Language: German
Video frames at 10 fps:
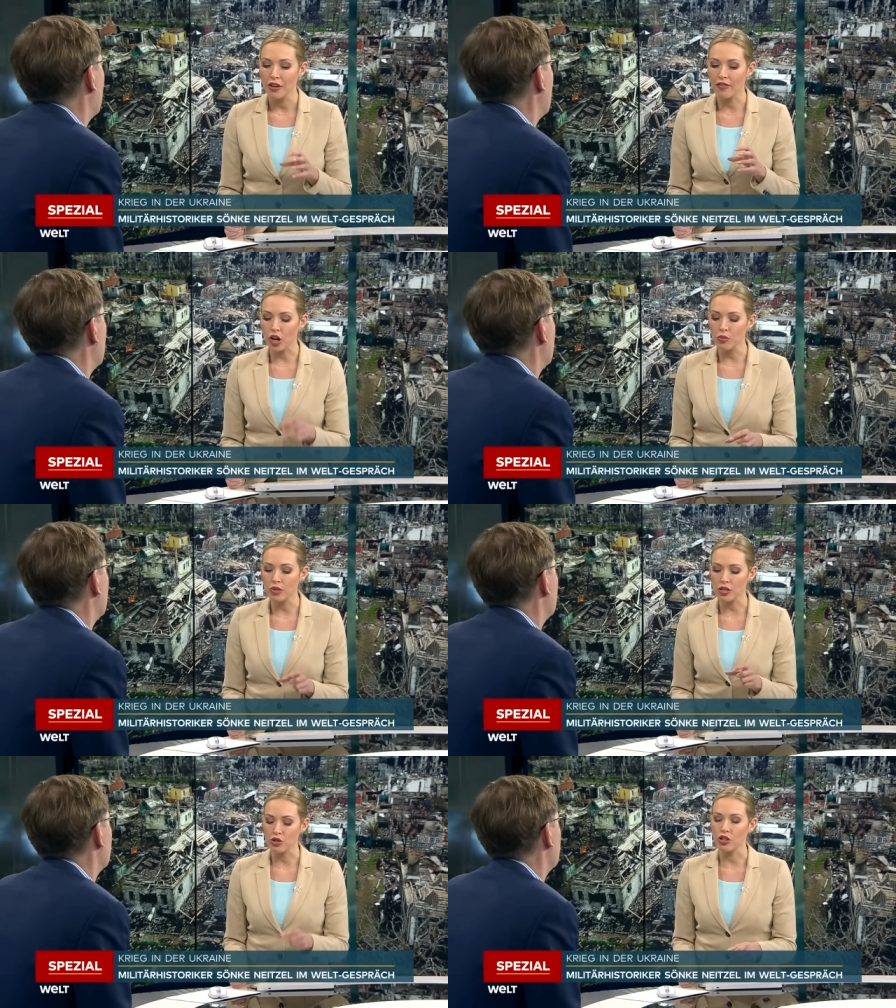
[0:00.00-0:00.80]
Warum
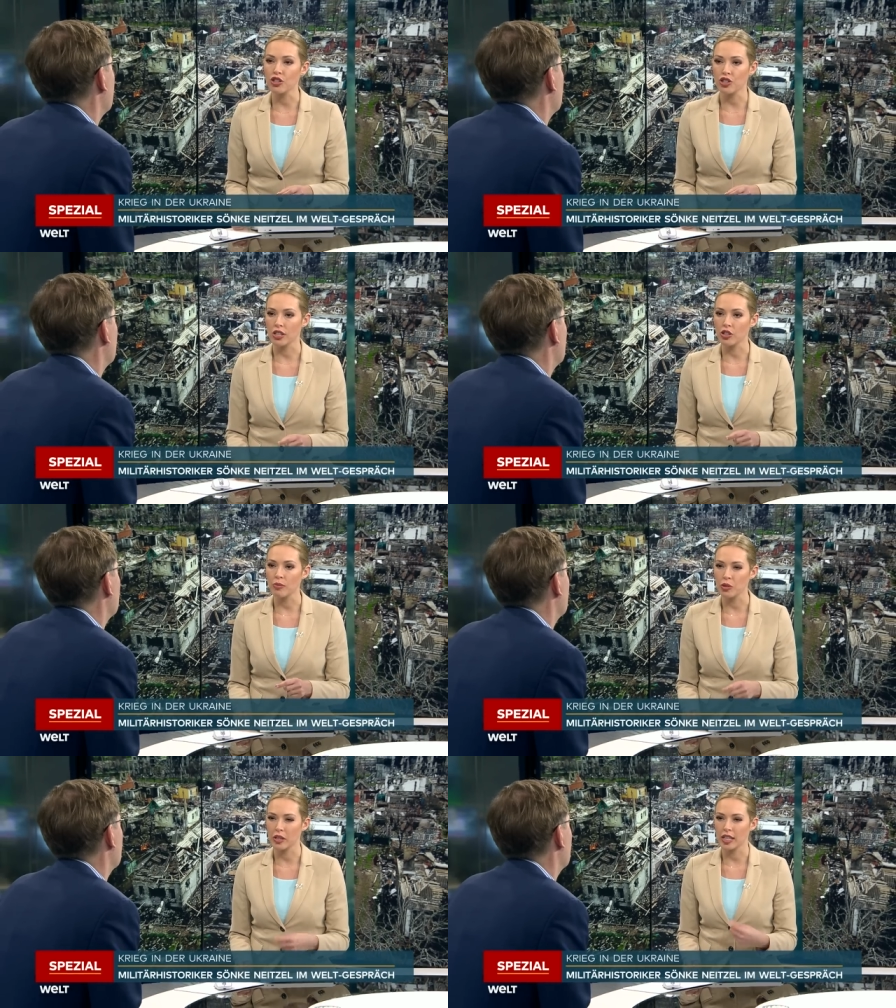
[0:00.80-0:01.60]
ist Deutschland noch
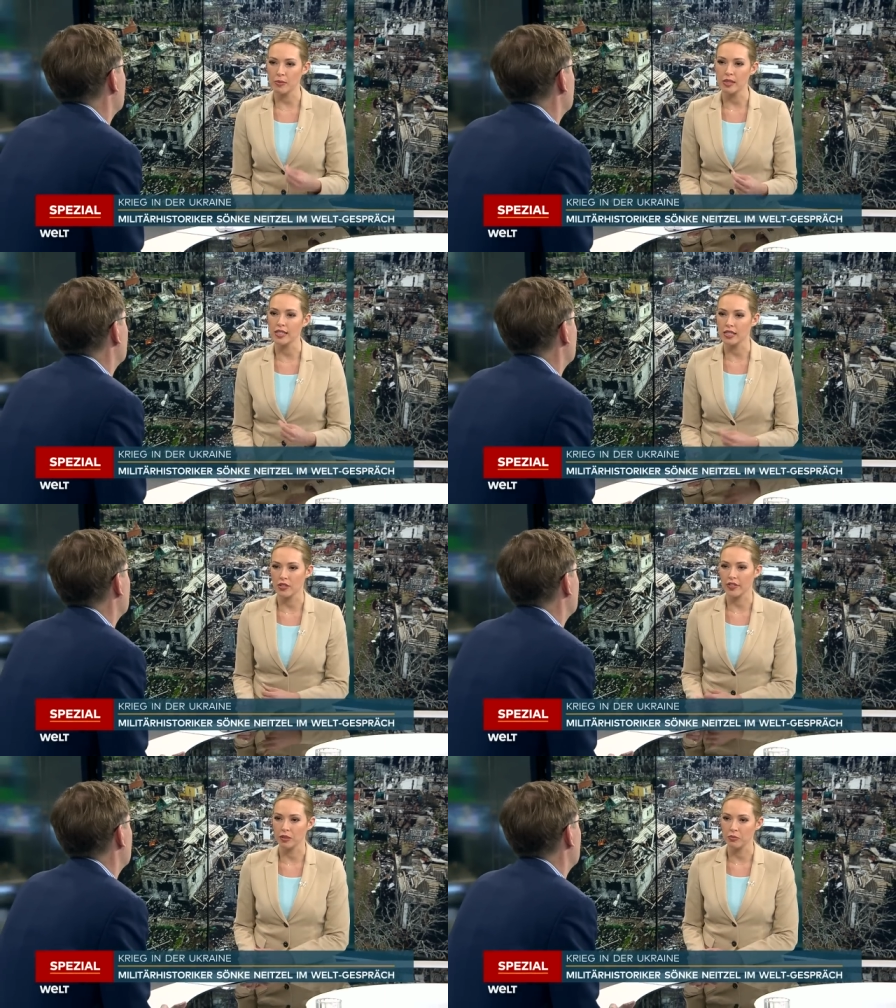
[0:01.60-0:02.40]
mal so ein
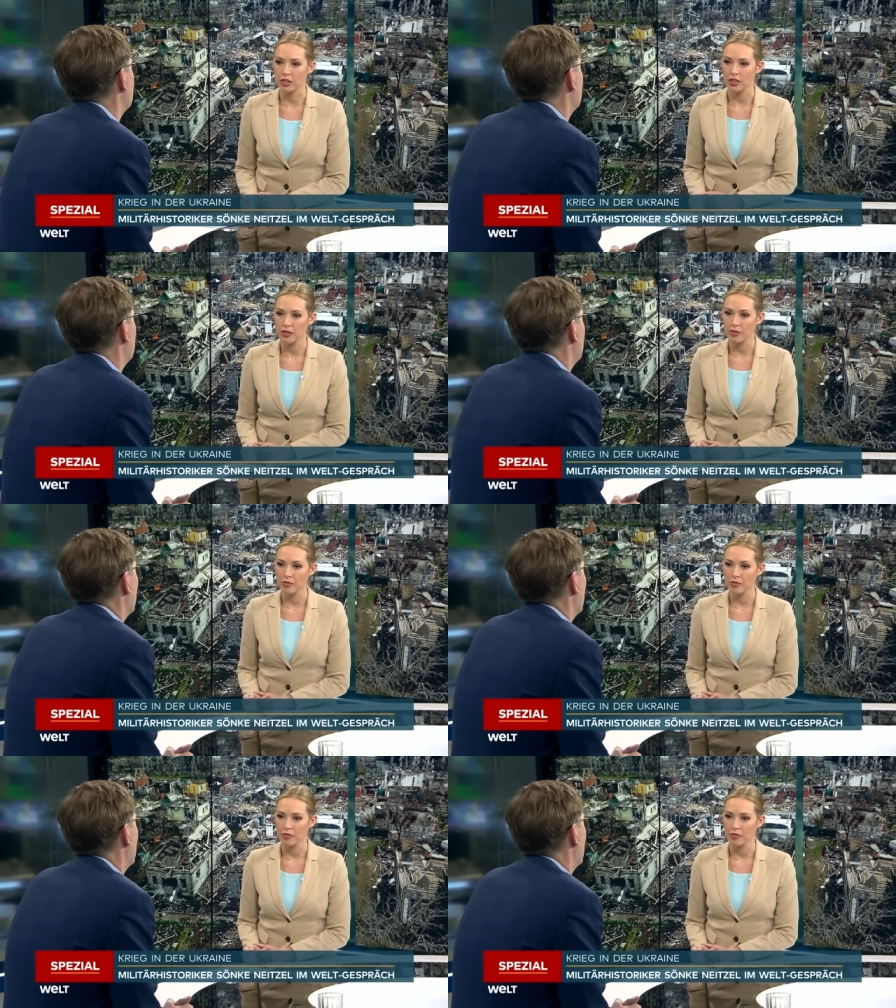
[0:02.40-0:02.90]
explizites Feindbild?